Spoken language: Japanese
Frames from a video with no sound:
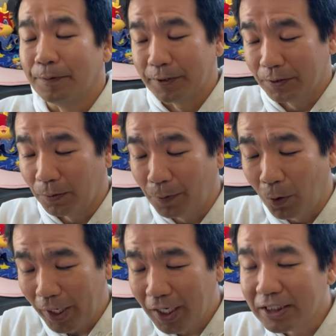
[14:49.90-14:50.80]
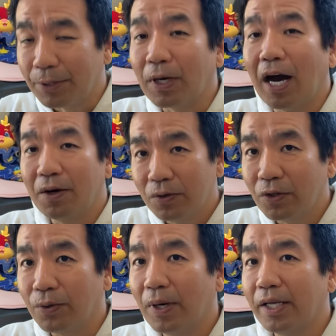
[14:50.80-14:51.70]
その保険会社曰くあると
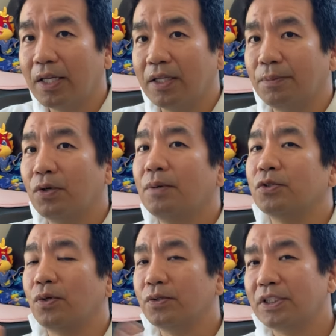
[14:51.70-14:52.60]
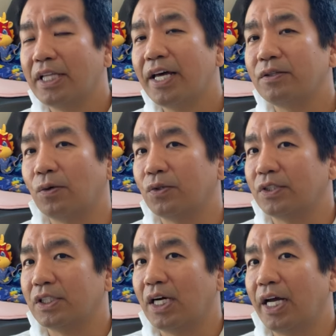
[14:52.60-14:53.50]
言われたんで僕はもうそれを伝えること
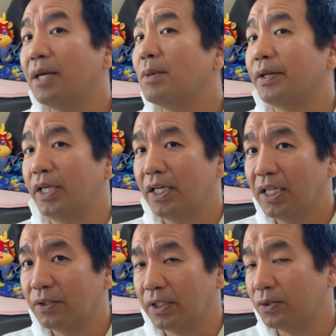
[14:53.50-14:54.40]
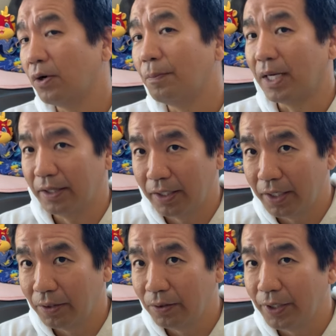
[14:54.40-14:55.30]
しか今はできなくてそれを待って
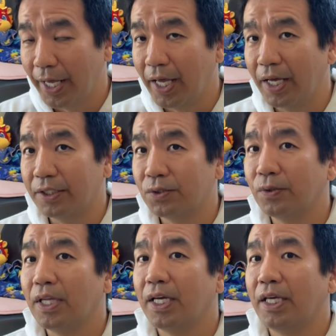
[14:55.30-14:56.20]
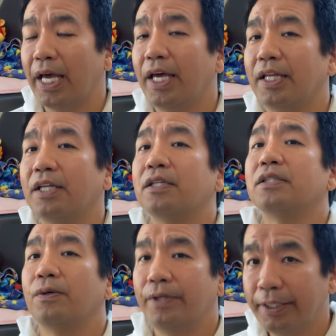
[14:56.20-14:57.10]
いる、えー、状態、えー、なんです
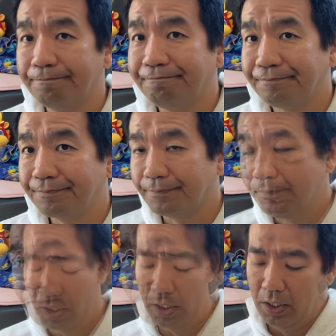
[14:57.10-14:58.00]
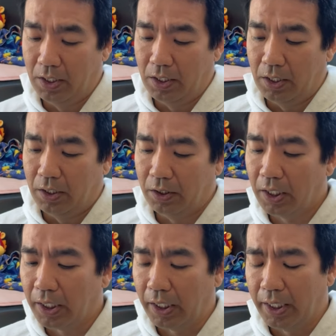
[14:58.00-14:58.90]
よね
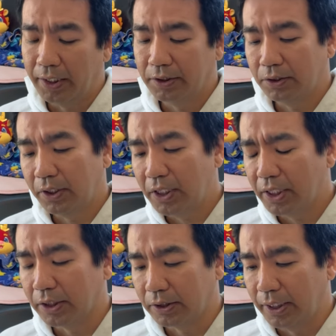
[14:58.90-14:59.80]
で、えー、次にです